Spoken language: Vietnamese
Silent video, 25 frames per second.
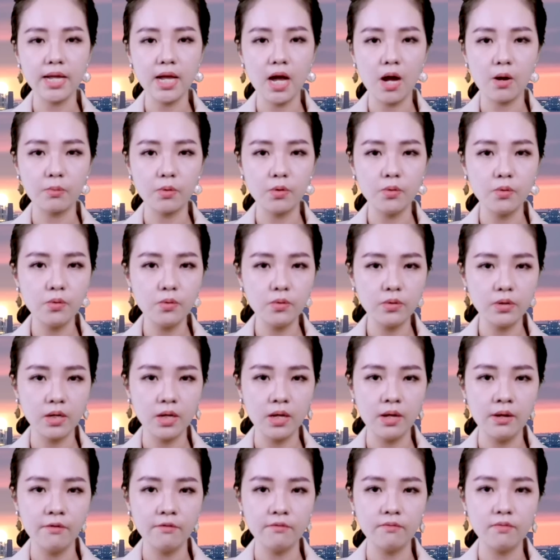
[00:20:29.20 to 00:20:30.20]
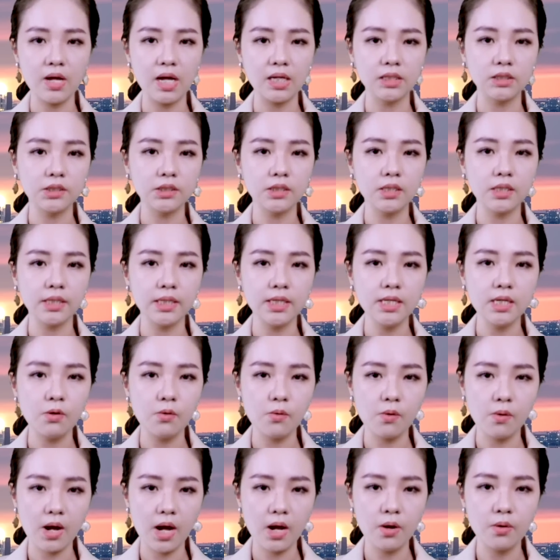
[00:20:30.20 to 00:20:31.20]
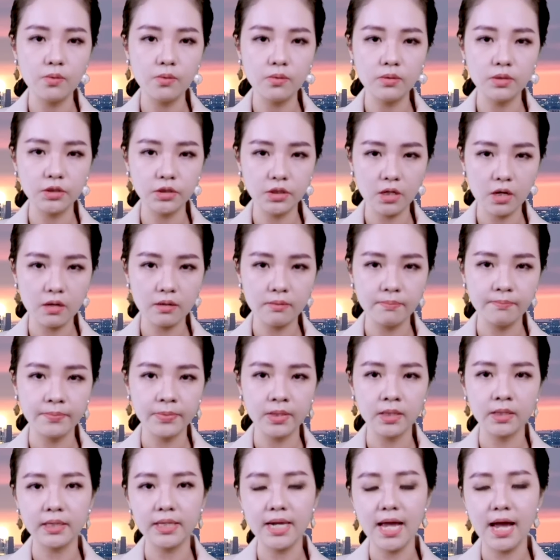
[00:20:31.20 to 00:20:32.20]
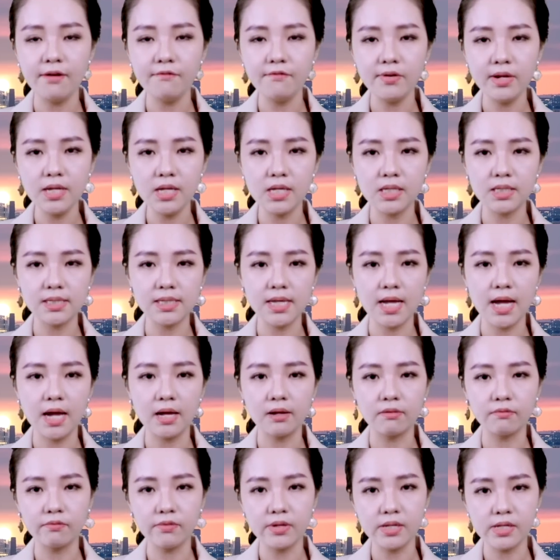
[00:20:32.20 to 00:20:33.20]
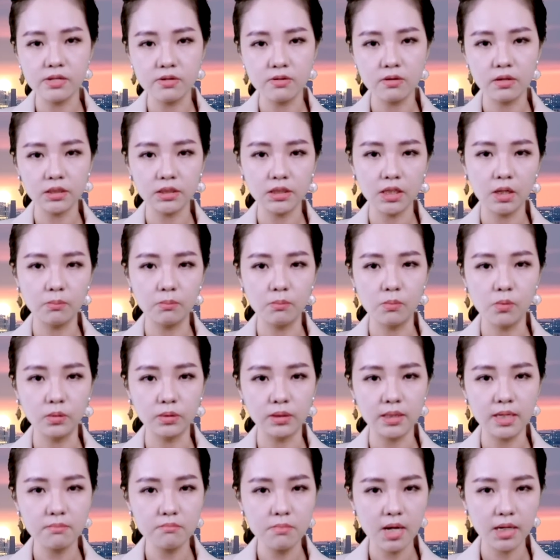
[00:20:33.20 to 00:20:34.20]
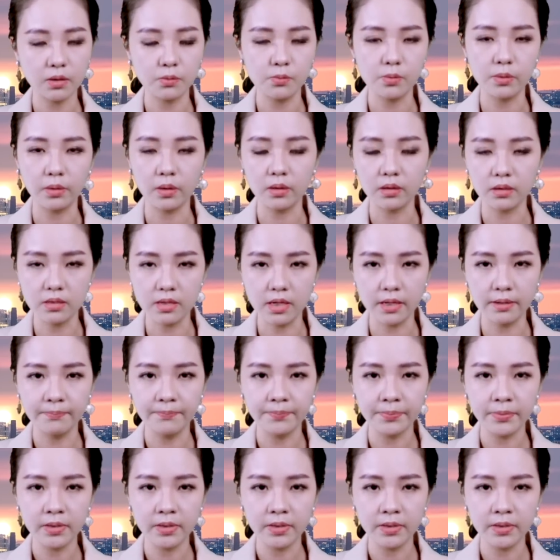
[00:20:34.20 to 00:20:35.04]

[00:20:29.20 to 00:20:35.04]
học Hun và trường y khoa Hun York đã phát hiện ra hạt vi nhựa trong mô tĩnh mạch của con người.